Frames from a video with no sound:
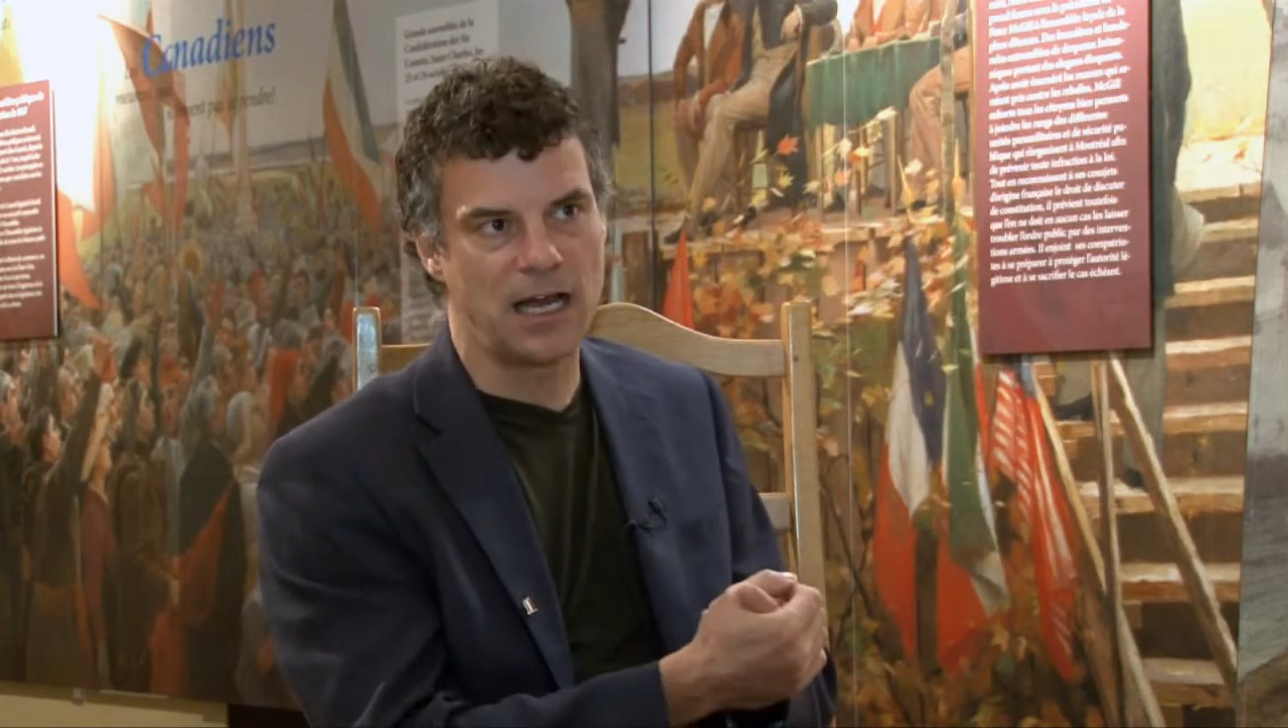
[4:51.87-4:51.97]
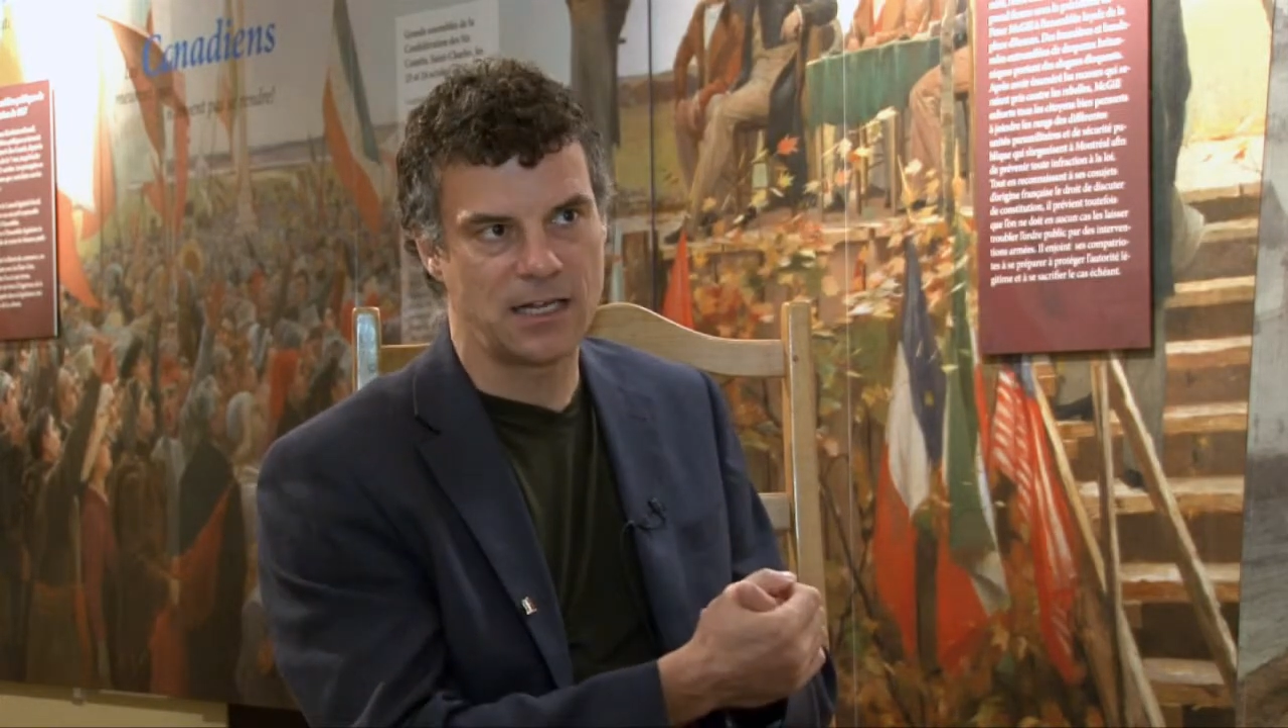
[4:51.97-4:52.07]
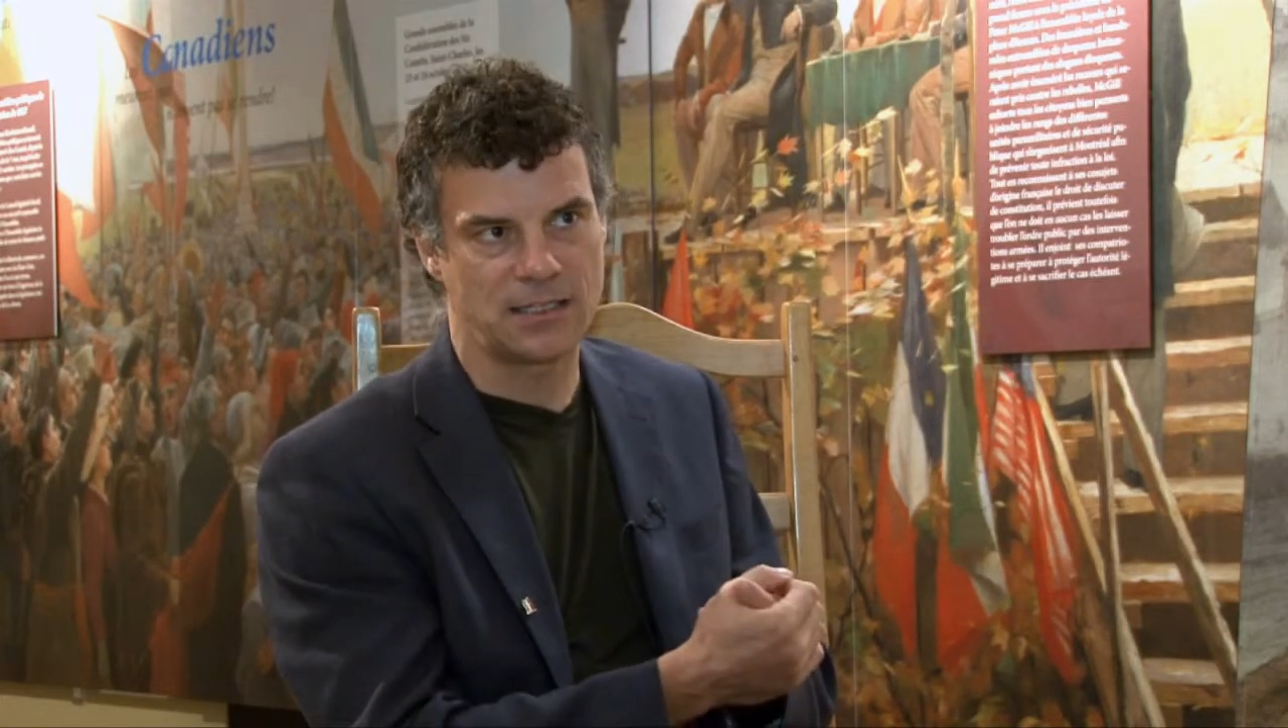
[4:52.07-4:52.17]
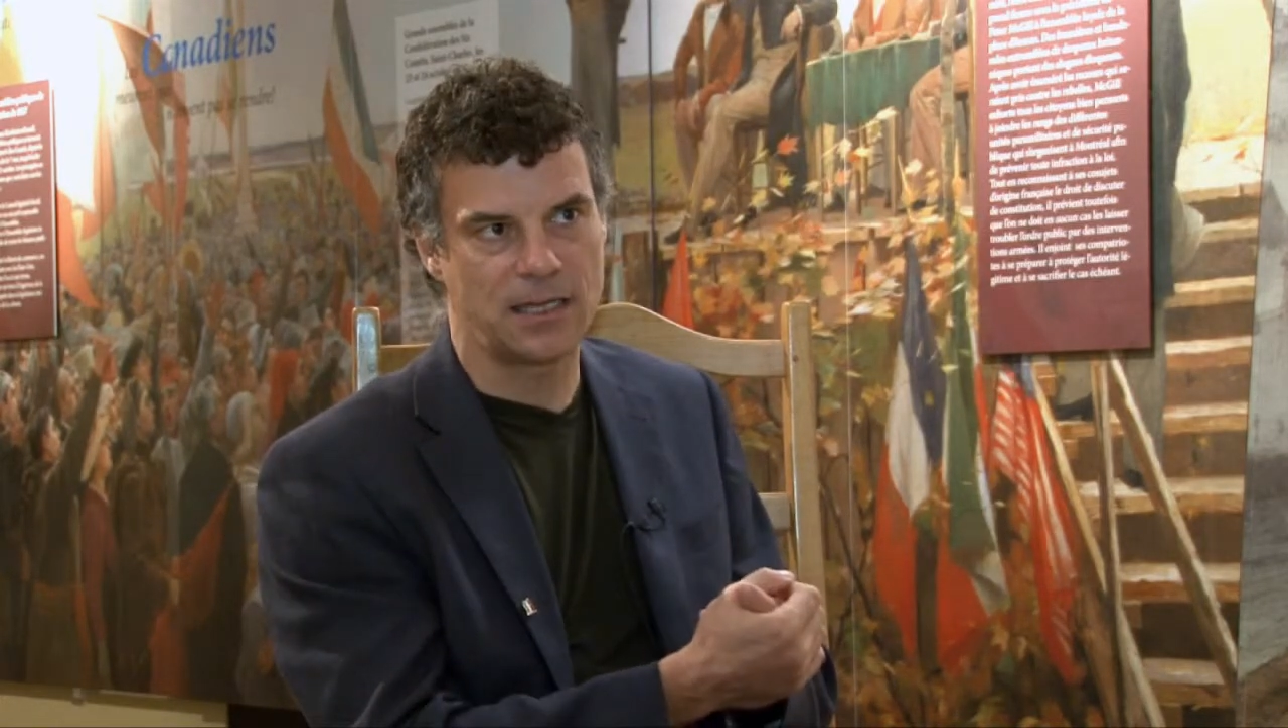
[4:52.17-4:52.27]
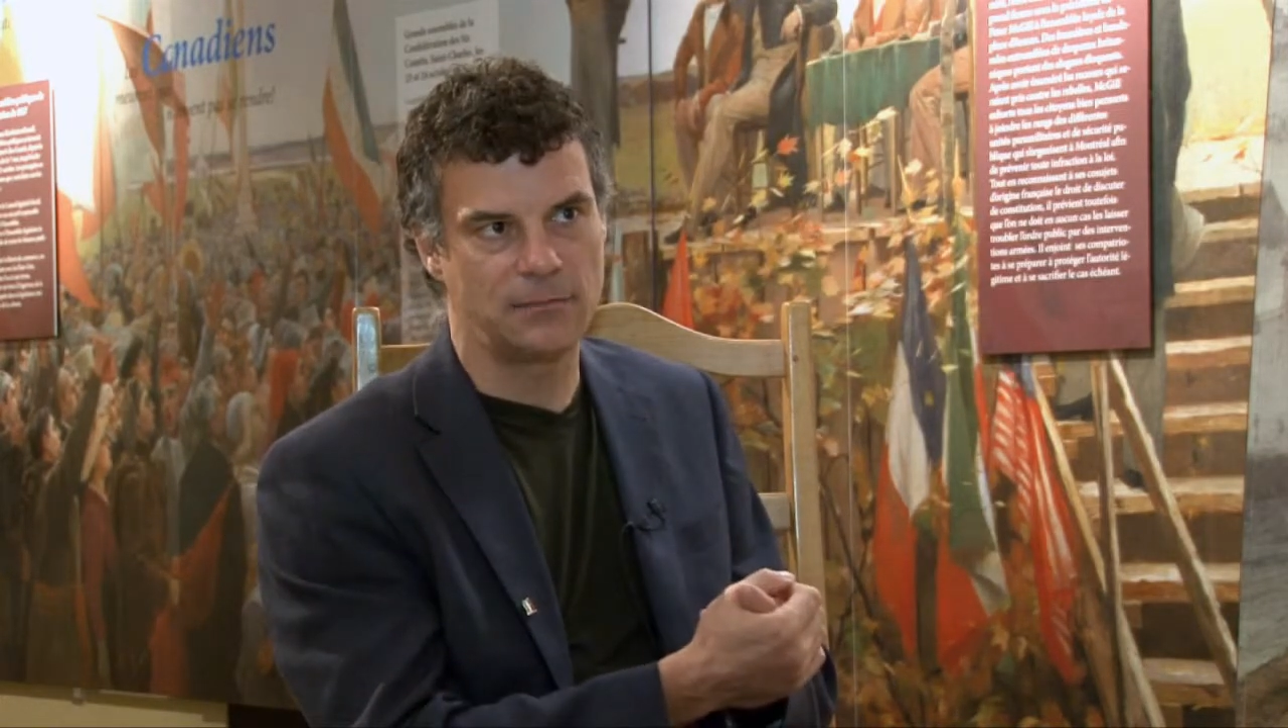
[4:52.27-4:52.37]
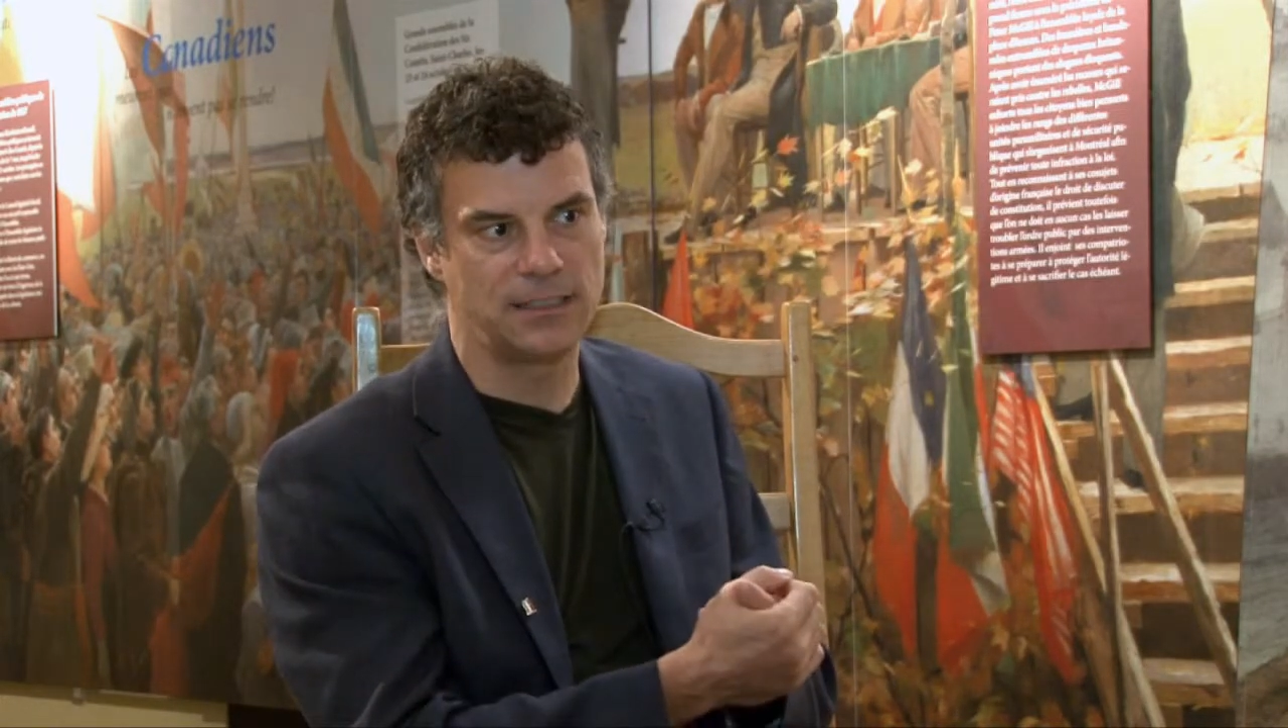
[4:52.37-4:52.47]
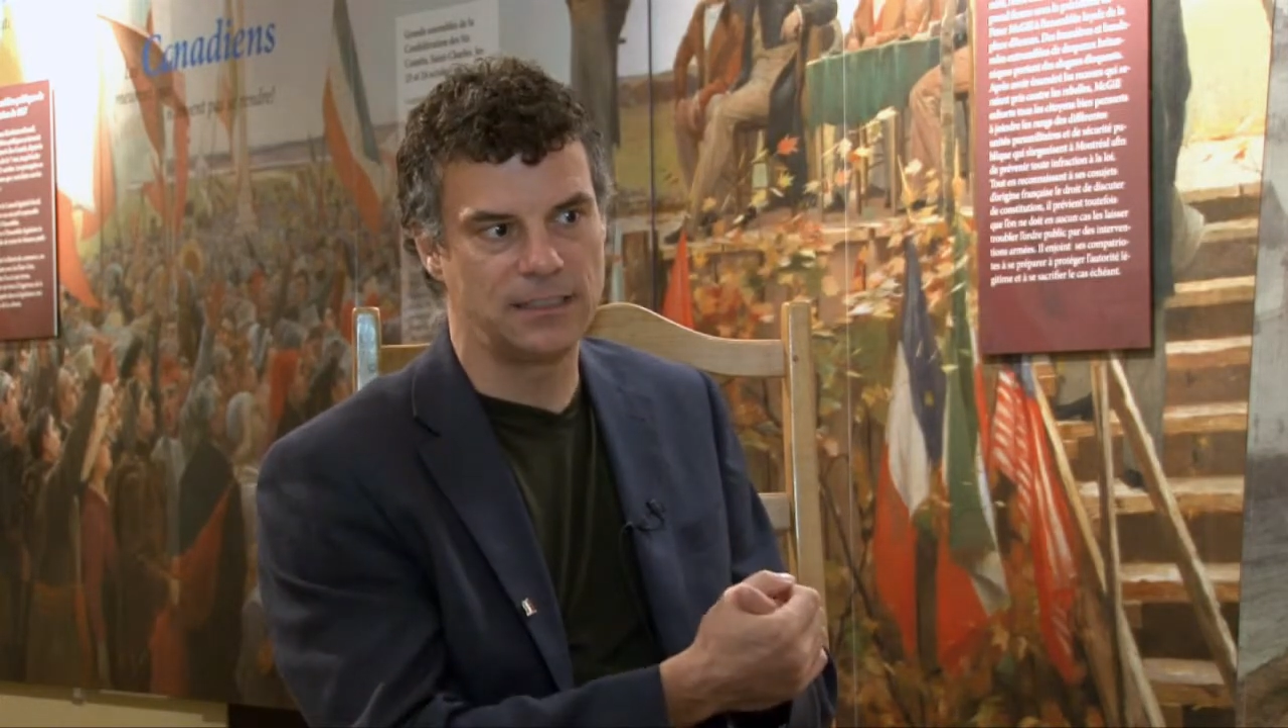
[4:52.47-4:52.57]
l'ensemble